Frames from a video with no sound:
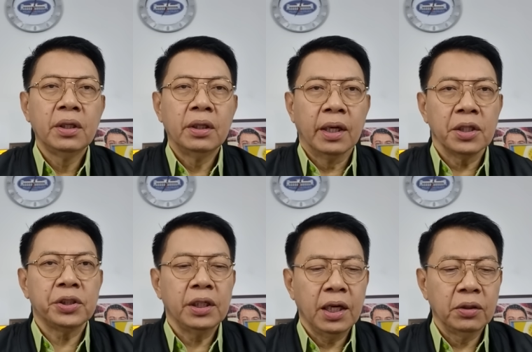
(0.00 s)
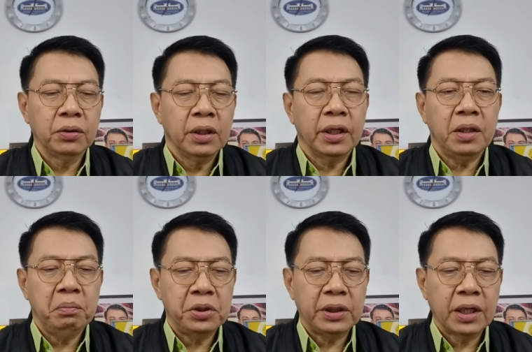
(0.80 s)
ng Senado na
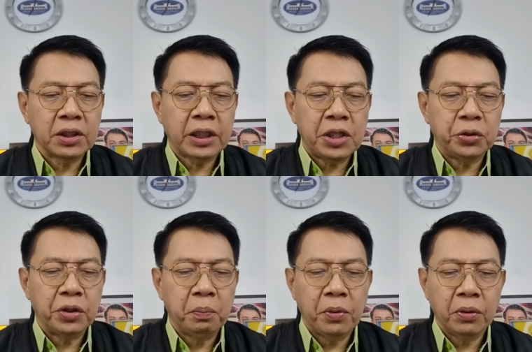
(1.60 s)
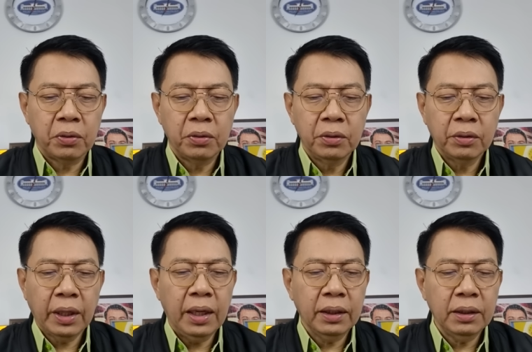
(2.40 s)
nag-iimbestiga sa isyo ng Pogo.
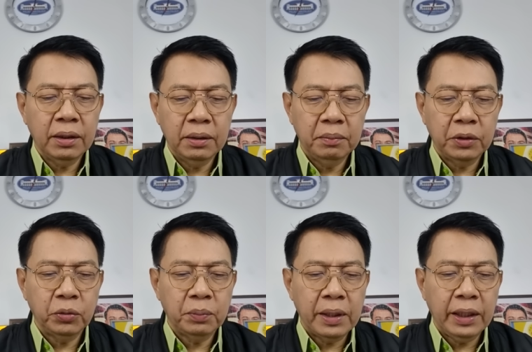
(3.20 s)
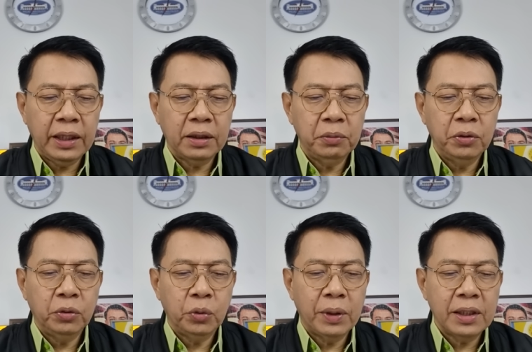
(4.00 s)
Talagang matut makikita mo
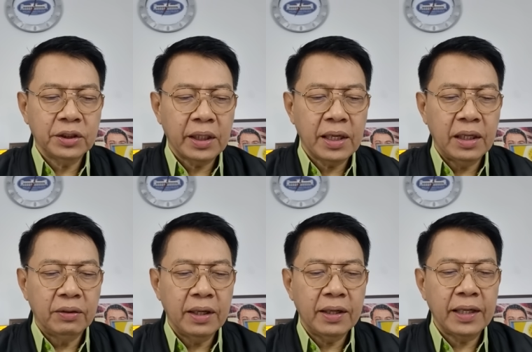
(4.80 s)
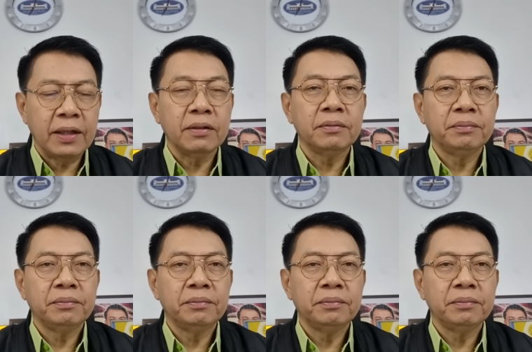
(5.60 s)
yung tuwa at saya ano ha? Ayan o. No?